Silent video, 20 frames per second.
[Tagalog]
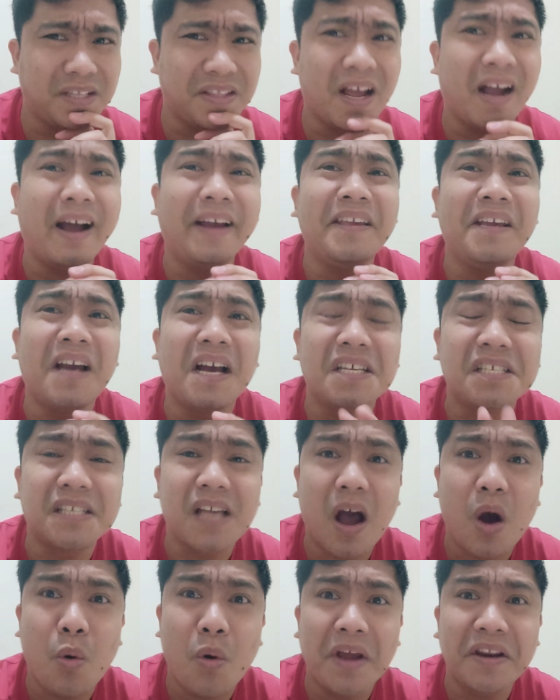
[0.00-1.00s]
at ang kanyang
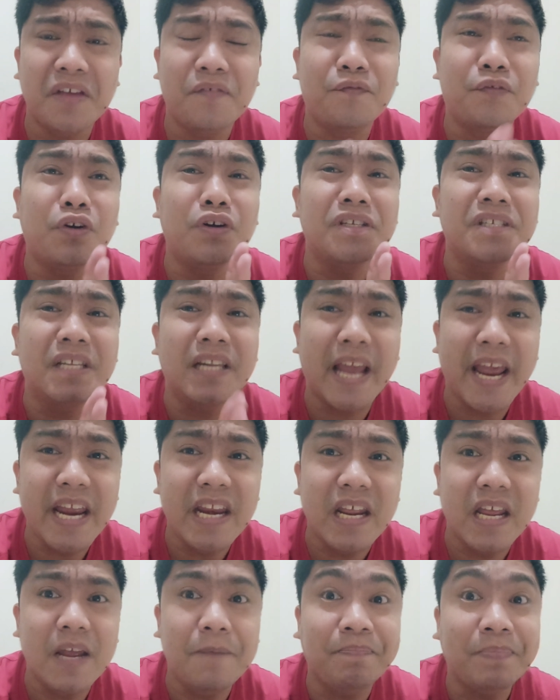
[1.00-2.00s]
asawa ni First
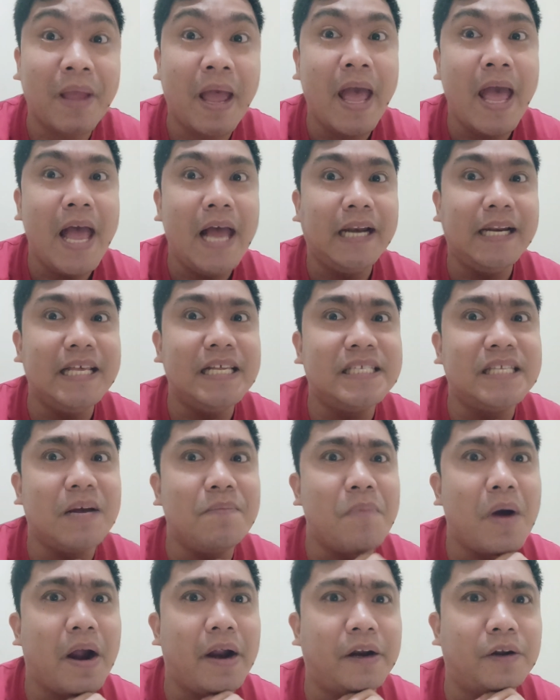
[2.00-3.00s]
Lady Lisa
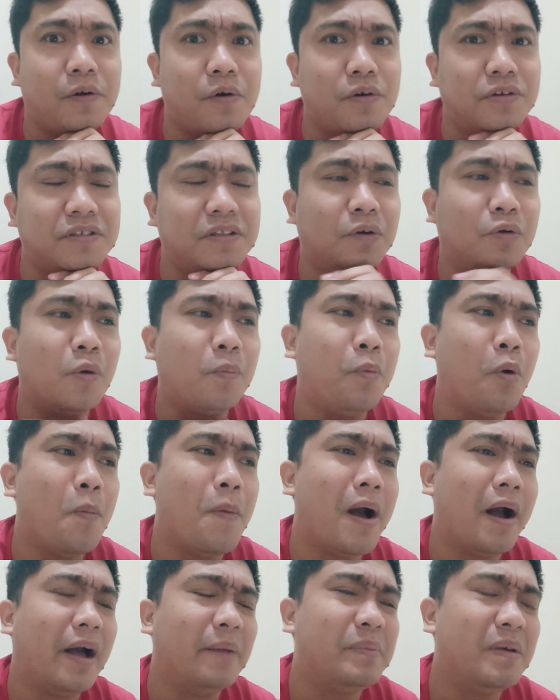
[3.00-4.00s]
Marcos. Naku po
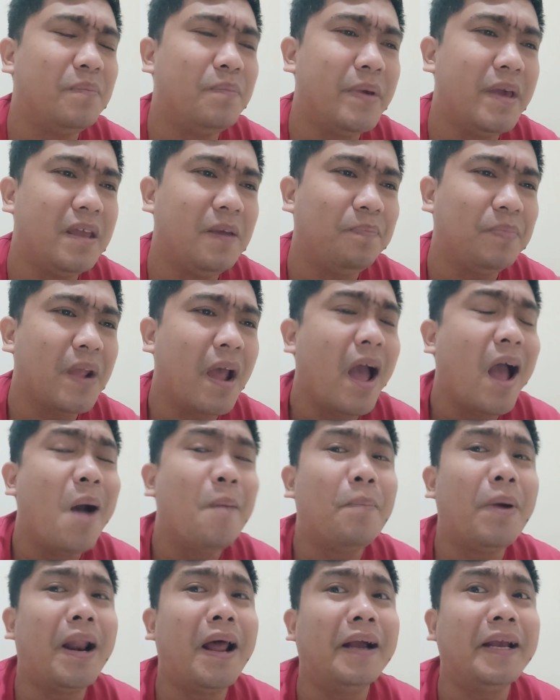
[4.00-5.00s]
mga kabibing,
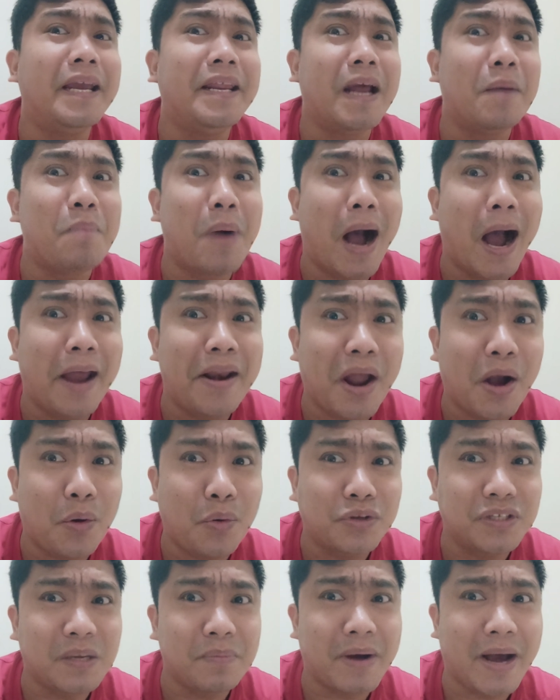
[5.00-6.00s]
parang kinabahan
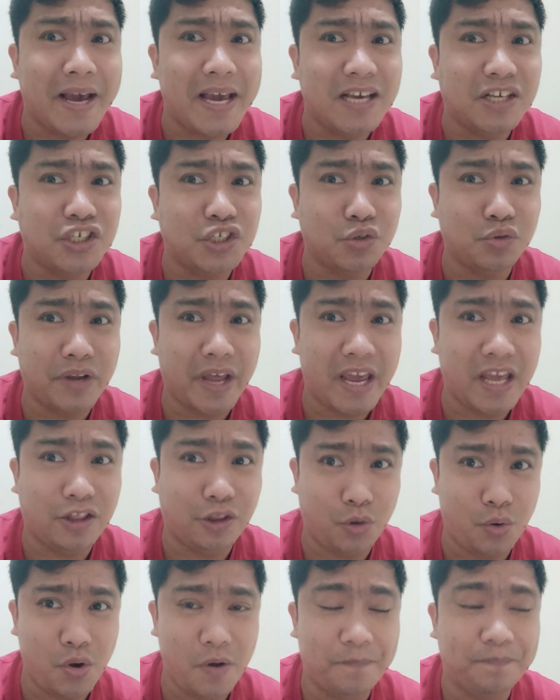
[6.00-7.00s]
ako sa mga issue na
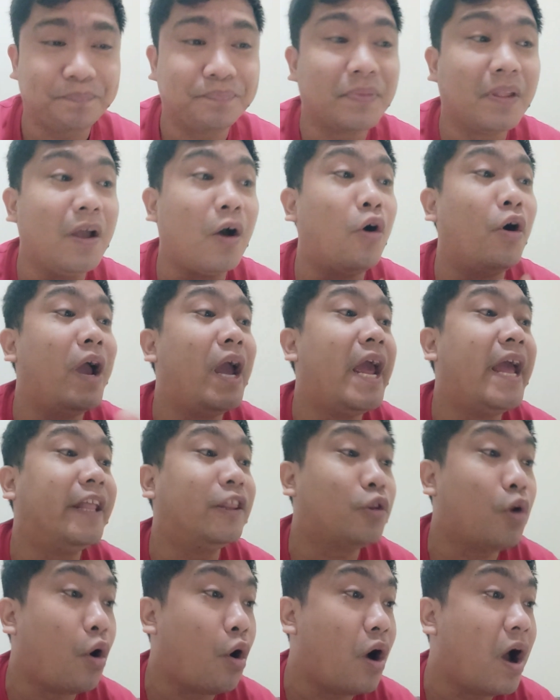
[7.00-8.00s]
ito. Naku,
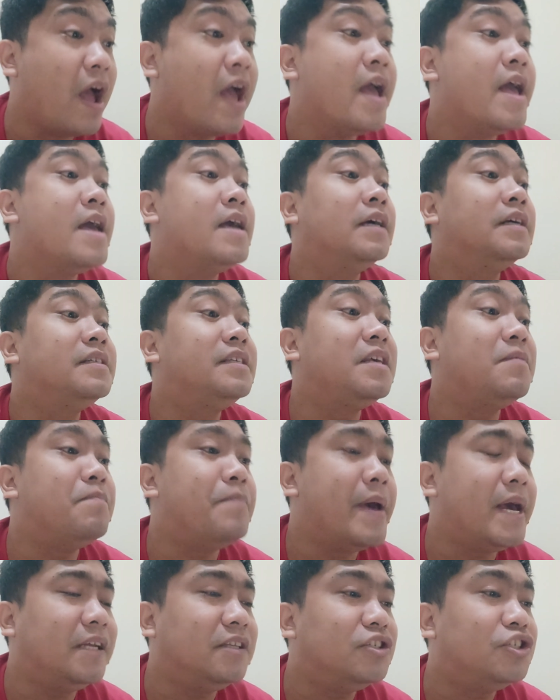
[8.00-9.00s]
etong si
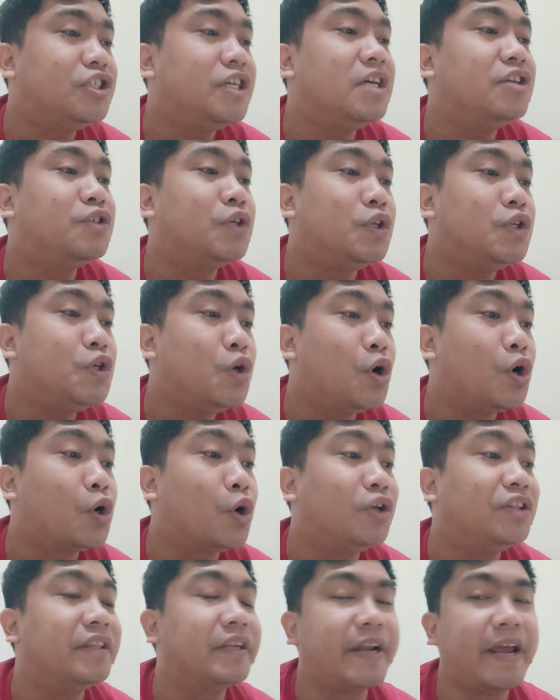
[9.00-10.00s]
Benji Junior
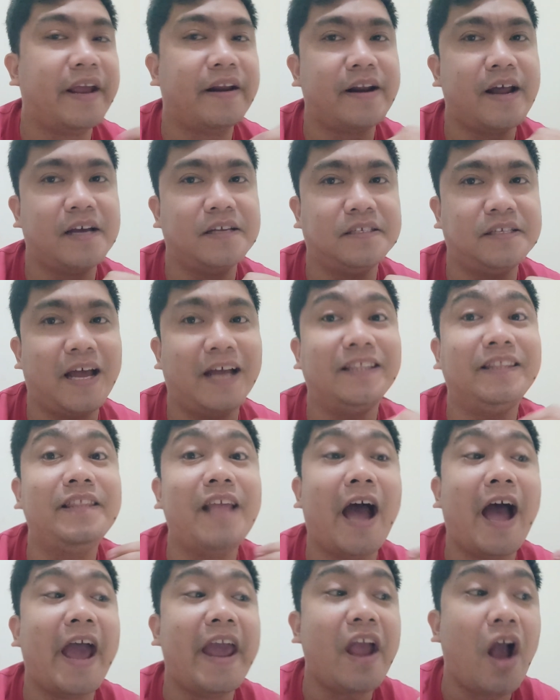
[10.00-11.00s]
Contreras, a
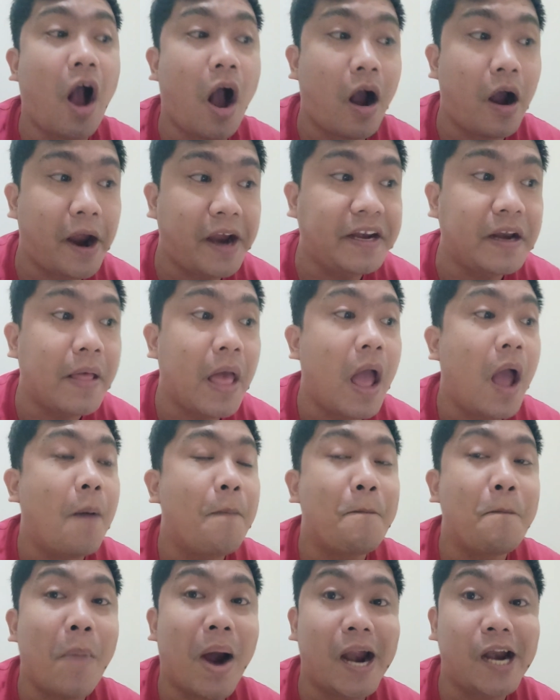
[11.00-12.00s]
die-hard
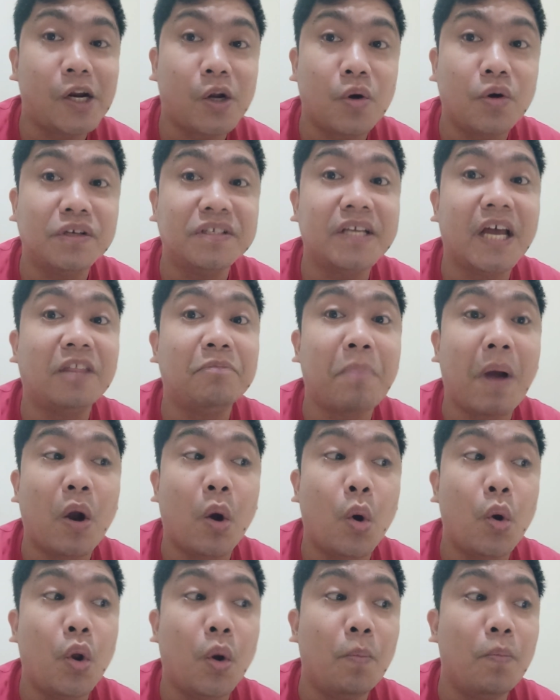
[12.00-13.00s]
Marcos at
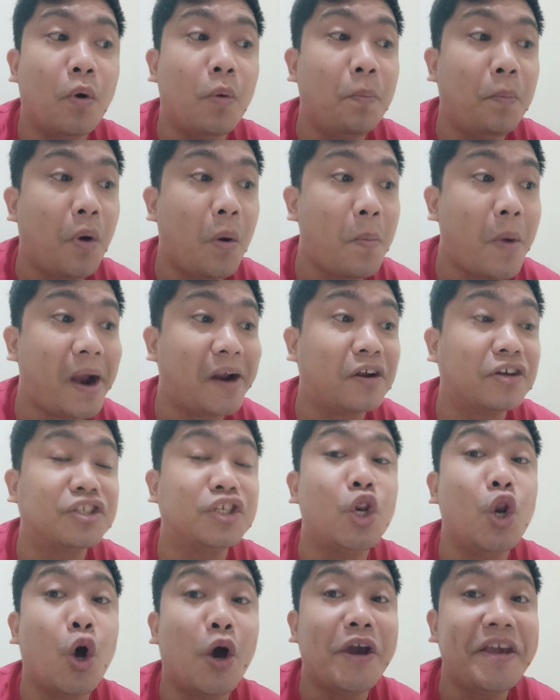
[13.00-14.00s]
Pangulong Bongbong Marcos
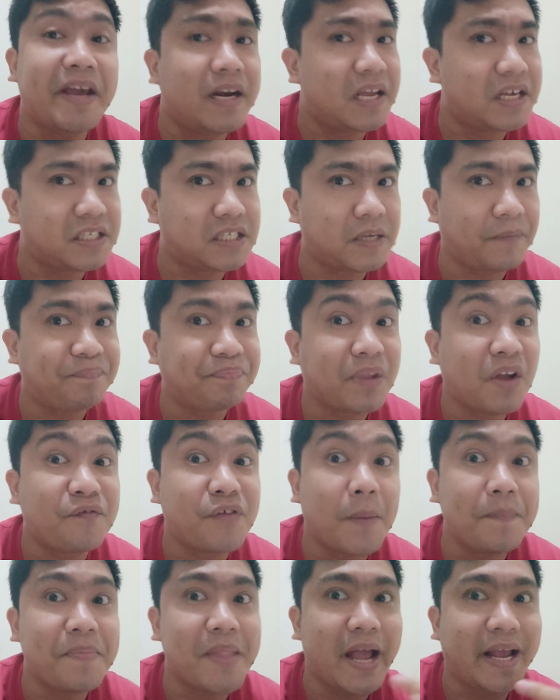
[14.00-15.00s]
loyalist
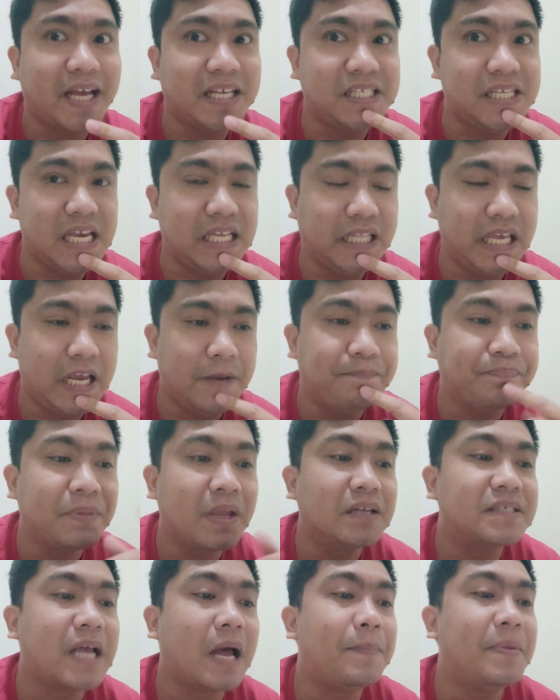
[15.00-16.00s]
from Naga City.
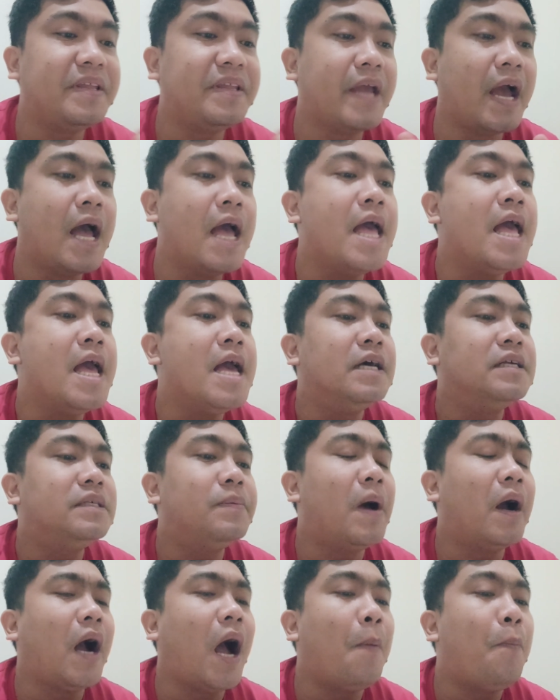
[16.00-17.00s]
Sabi niya,
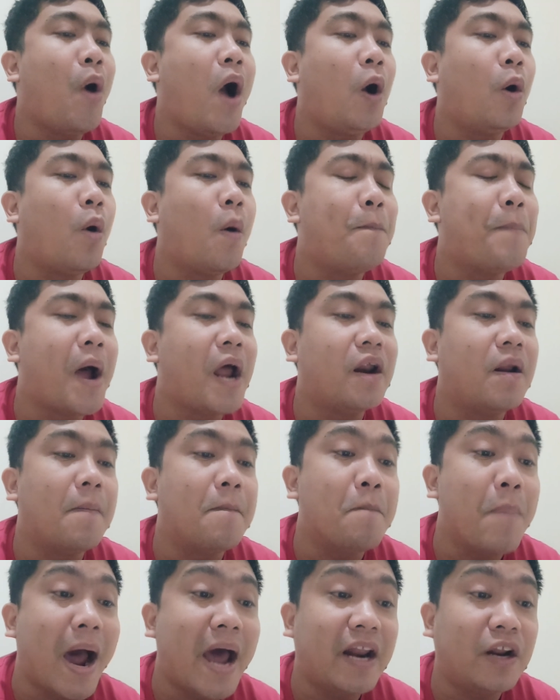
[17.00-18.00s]
sa mga kapwa ko par
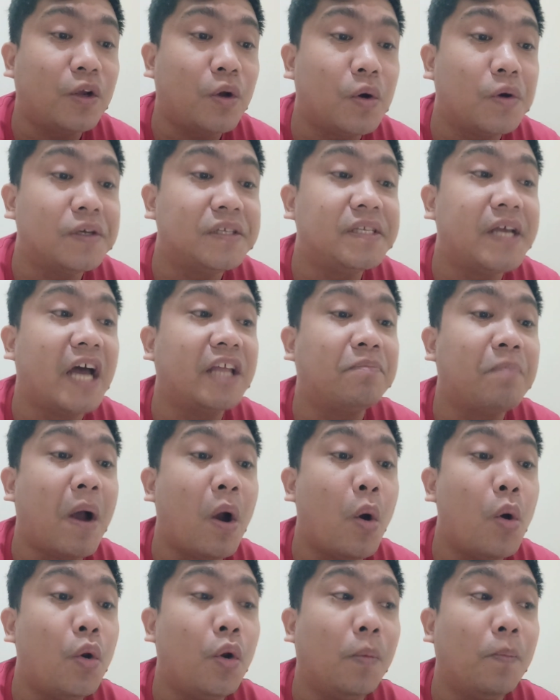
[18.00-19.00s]
Marcos at
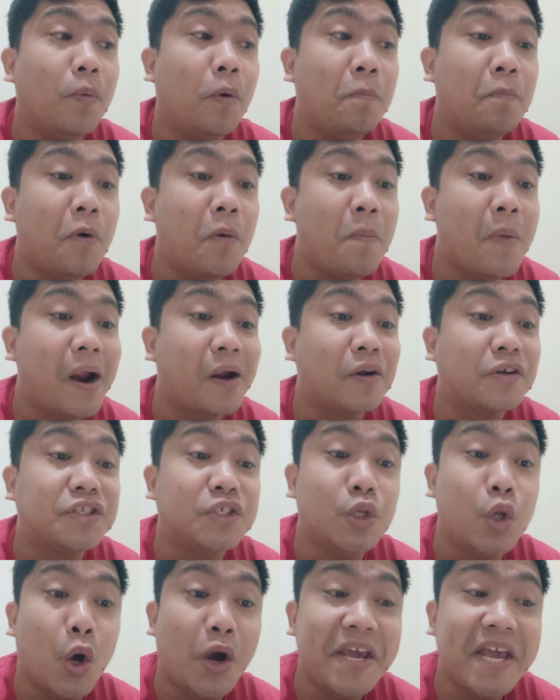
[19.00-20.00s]
Pangulong Bongbong Marcos
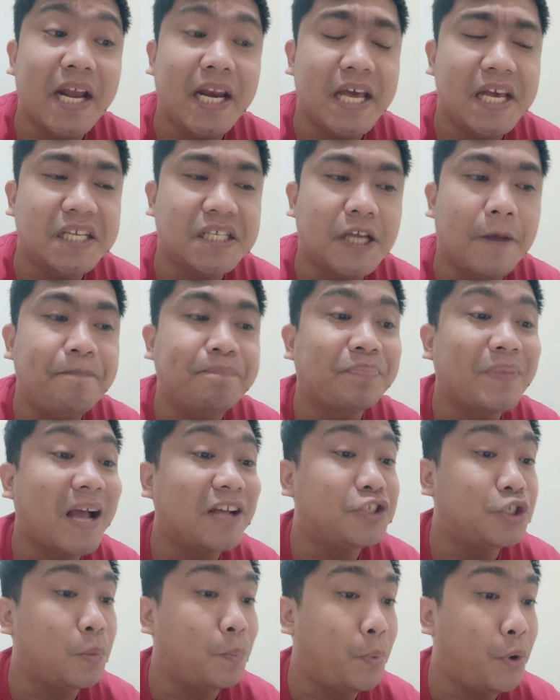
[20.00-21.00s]
loyalists
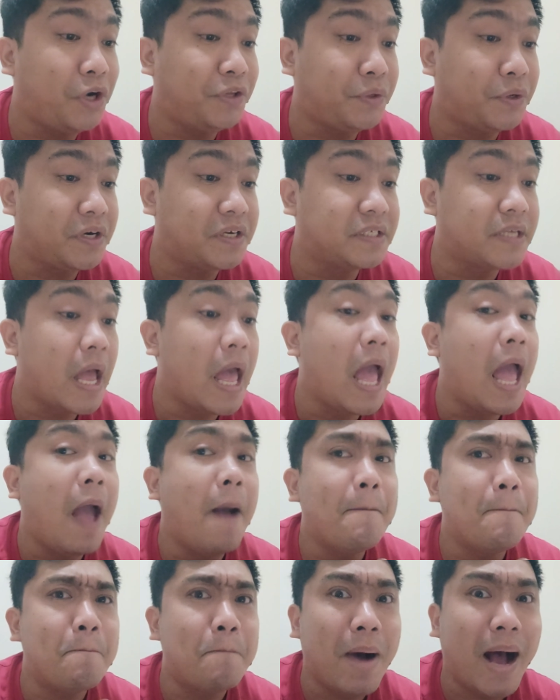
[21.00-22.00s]
at supporters
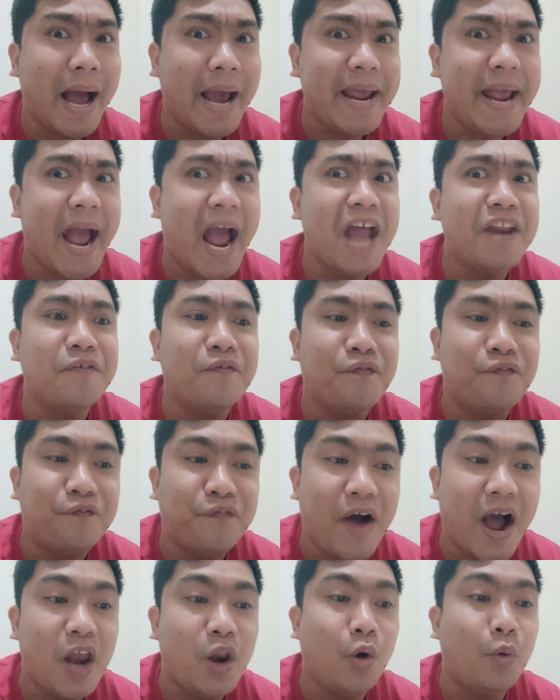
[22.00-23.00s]
by
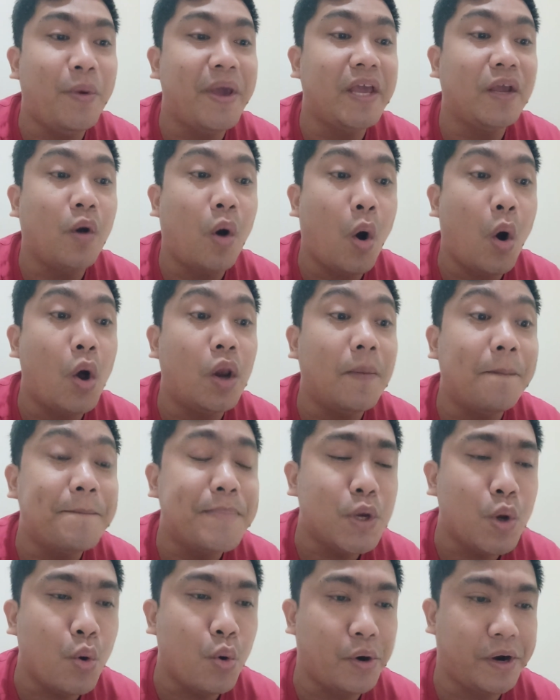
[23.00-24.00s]
unfollowing all
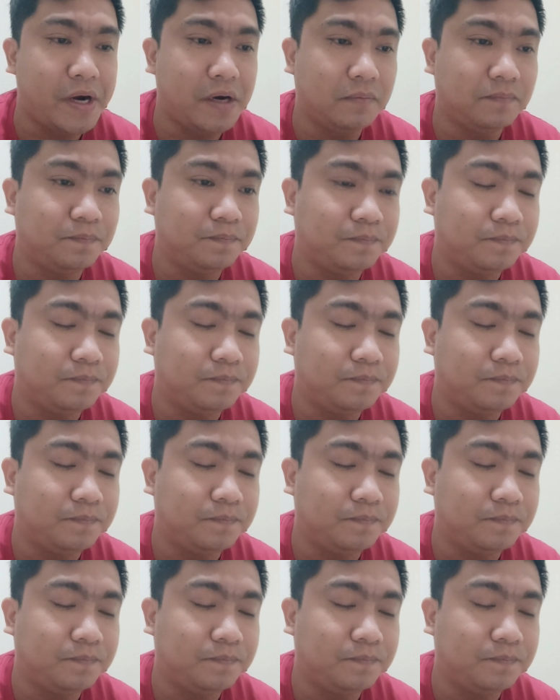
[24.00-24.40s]
pure